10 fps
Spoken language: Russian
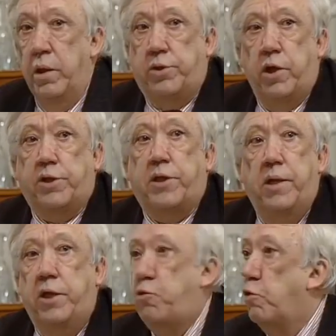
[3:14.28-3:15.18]
цирк
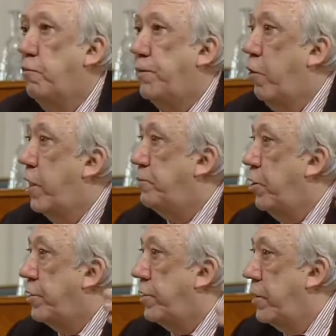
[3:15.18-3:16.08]
стоит, чего же вы второй раз
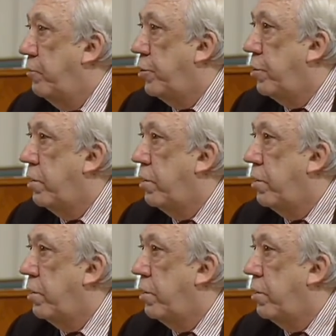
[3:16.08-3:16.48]
берете за землю-то?